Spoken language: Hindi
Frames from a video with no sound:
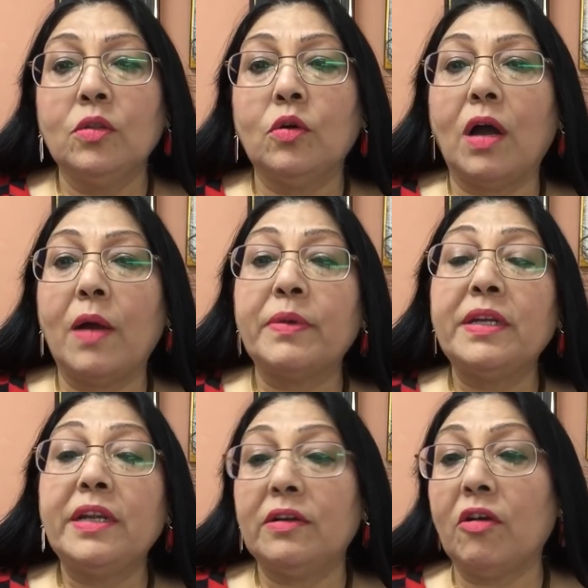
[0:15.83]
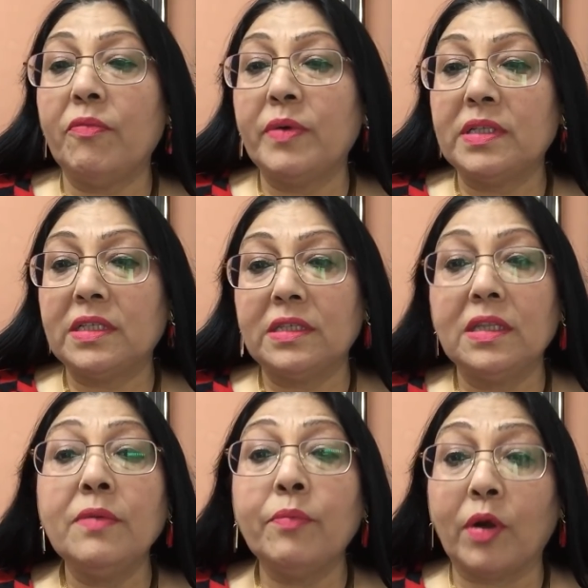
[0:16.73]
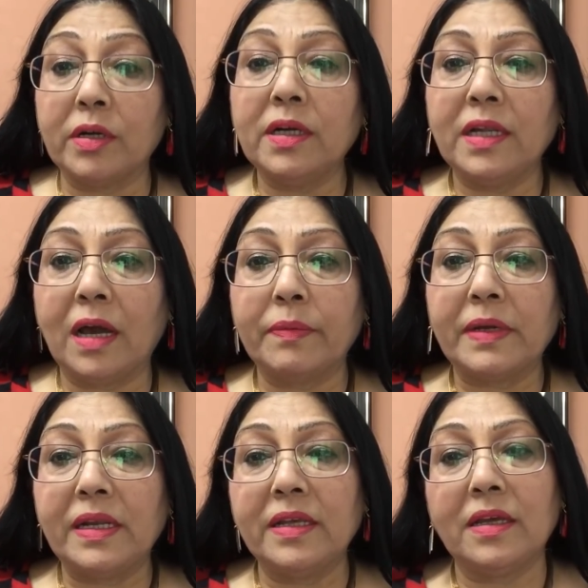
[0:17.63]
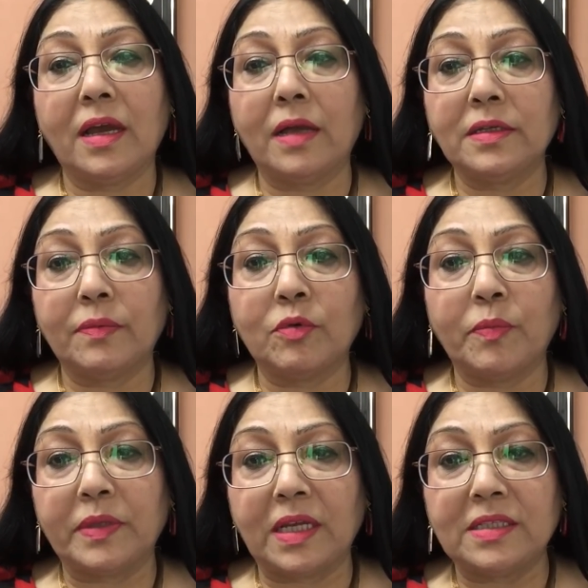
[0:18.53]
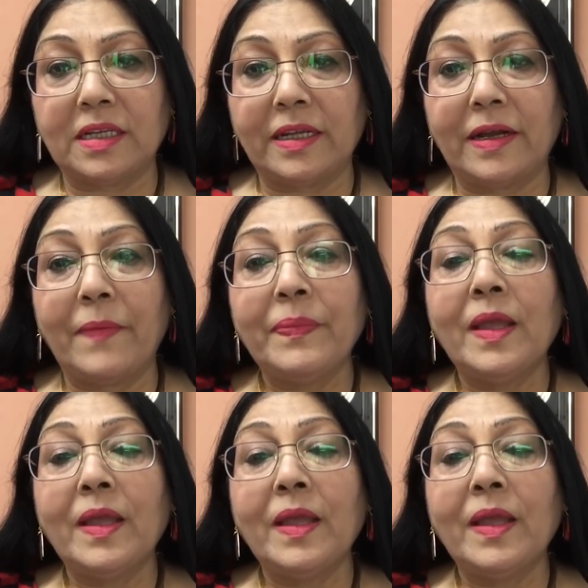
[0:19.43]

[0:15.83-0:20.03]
तो आपकी डेट ऑफ बर्थ कितनी इंपॉर्टेंट है आपके लिए ये आज आपको पता चलेगा